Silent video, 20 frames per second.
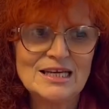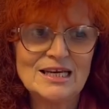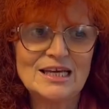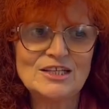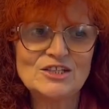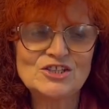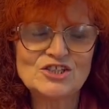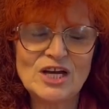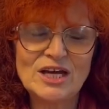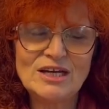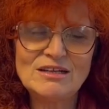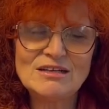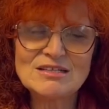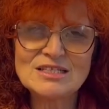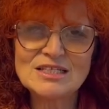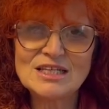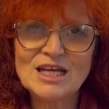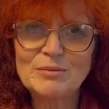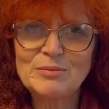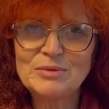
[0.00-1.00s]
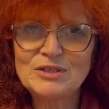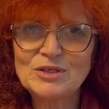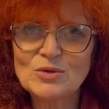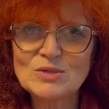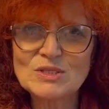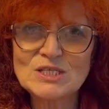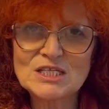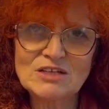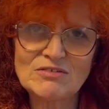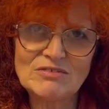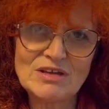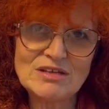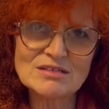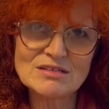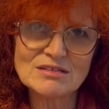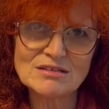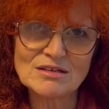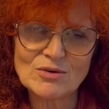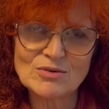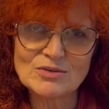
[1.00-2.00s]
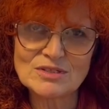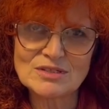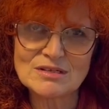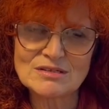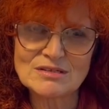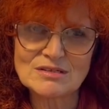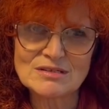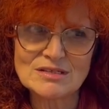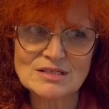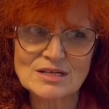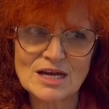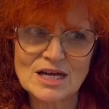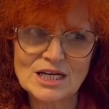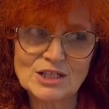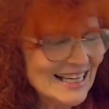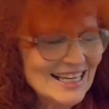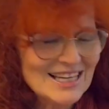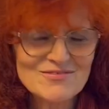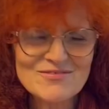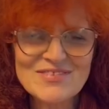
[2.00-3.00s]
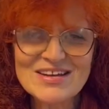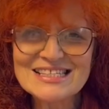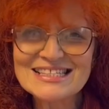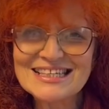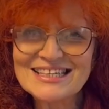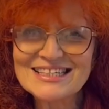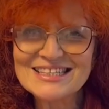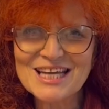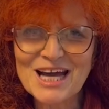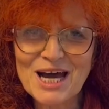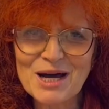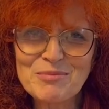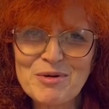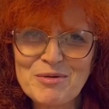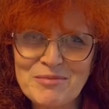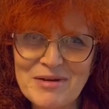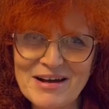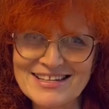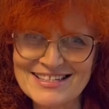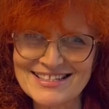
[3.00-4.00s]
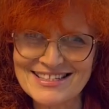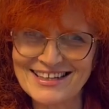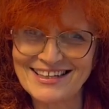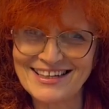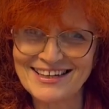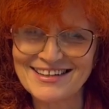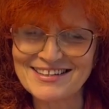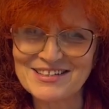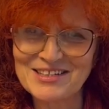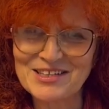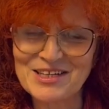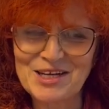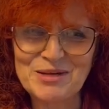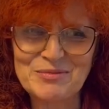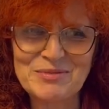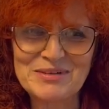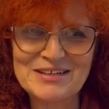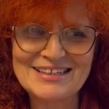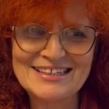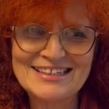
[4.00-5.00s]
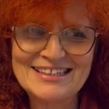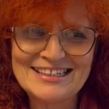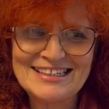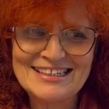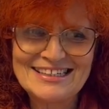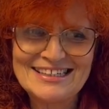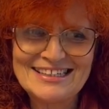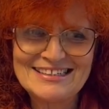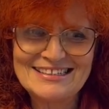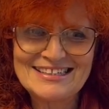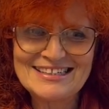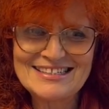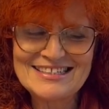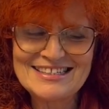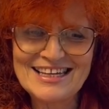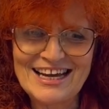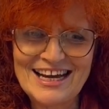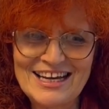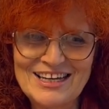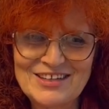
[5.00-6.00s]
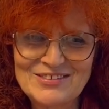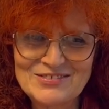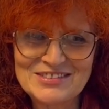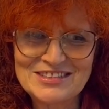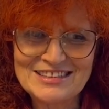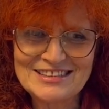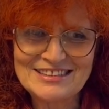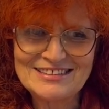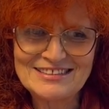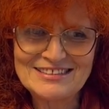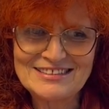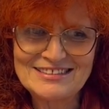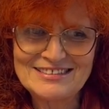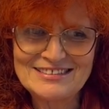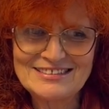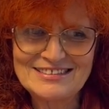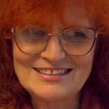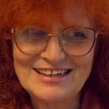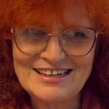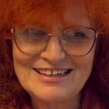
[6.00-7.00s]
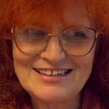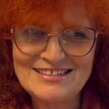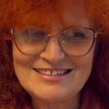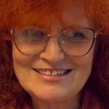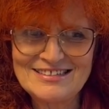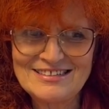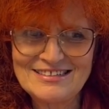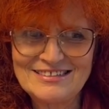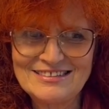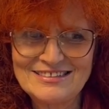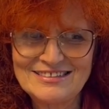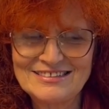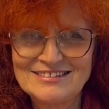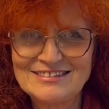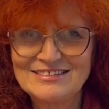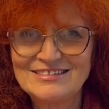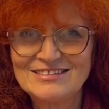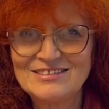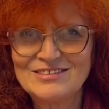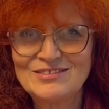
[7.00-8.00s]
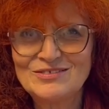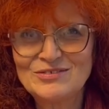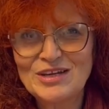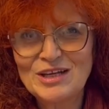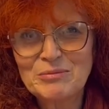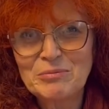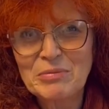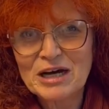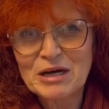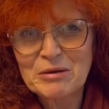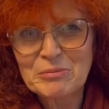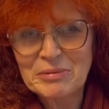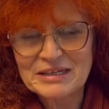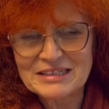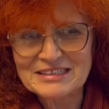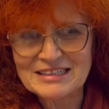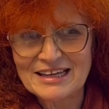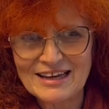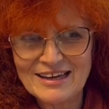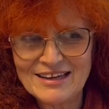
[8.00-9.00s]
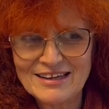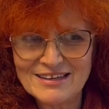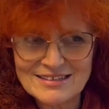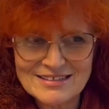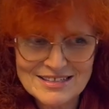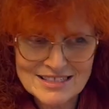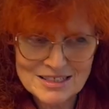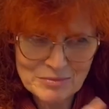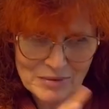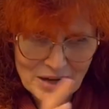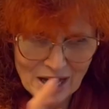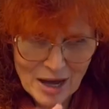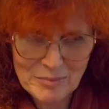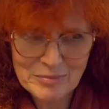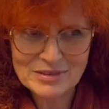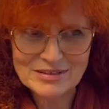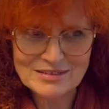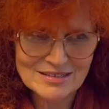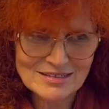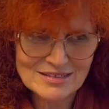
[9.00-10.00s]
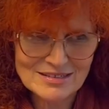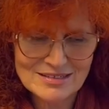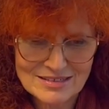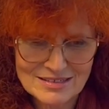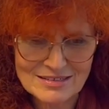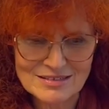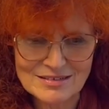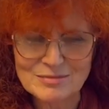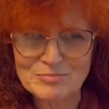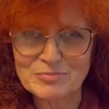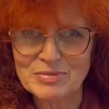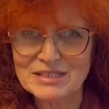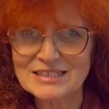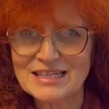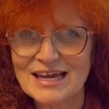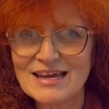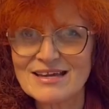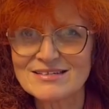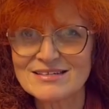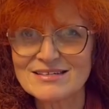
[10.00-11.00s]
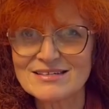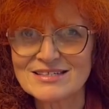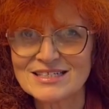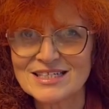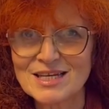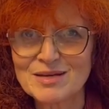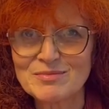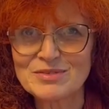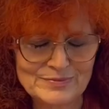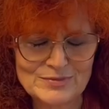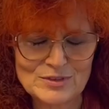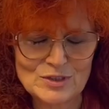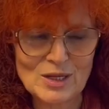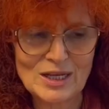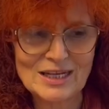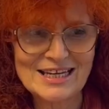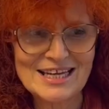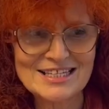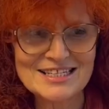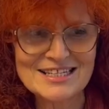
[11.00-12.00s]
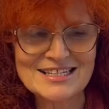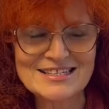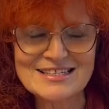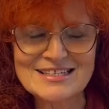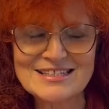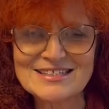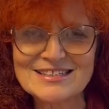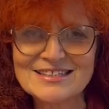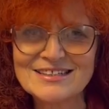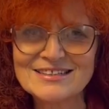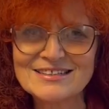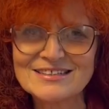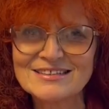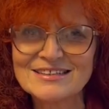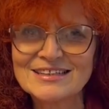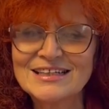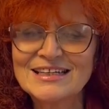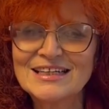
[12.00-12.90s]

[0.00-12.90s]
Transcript: Entscheidend sind aber die Konsequenzen aus diesen Tagen. Was ich abermals erkannt habe, dass die AfD die einzige wählbare Partei ist im Rahmen des äh, Parteisystems, solange es existiert.